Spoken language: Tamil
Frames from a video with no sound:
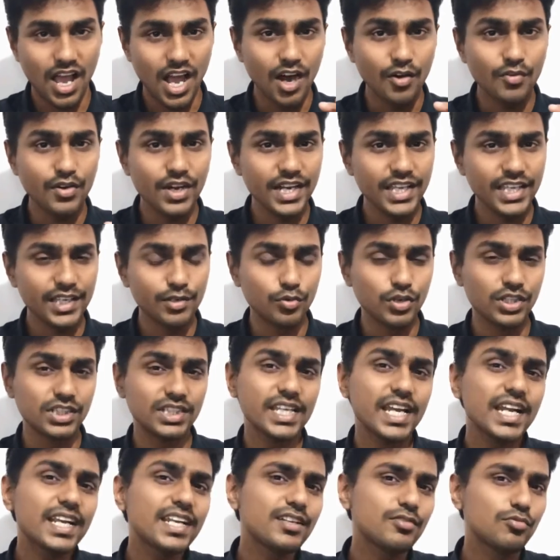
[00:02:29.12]
அவரை நீங்கள் ஒரு
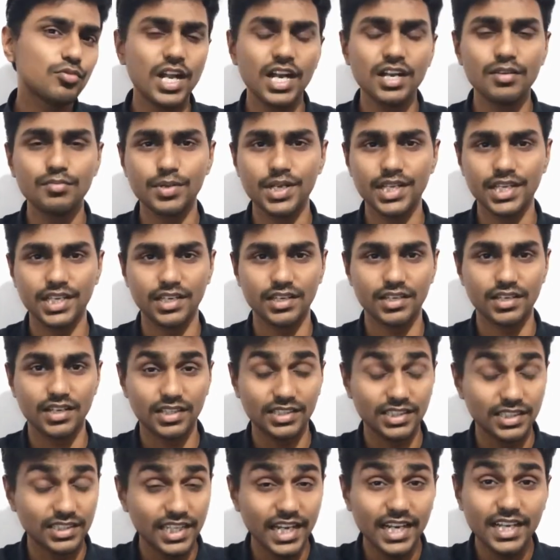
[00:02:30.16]
தேட்டருக்குள்ளே அனுப்புறீங்க
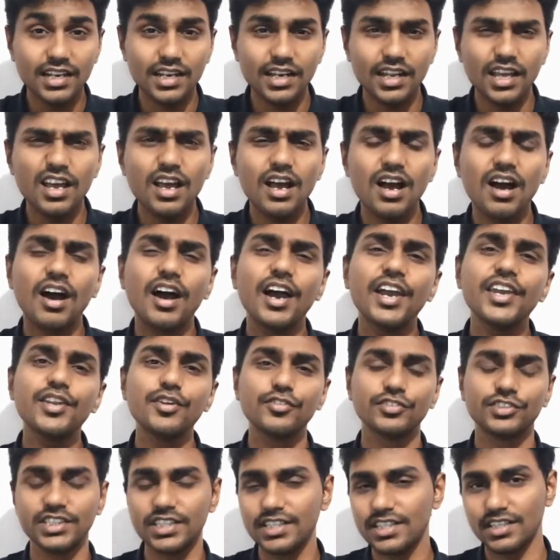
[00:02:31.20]
அந்த தேட்டரில்
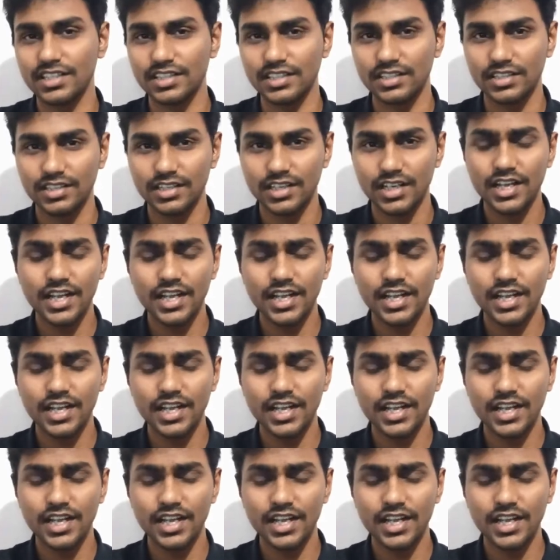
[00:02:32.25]
ஆயிரம் சீட் இருக்குது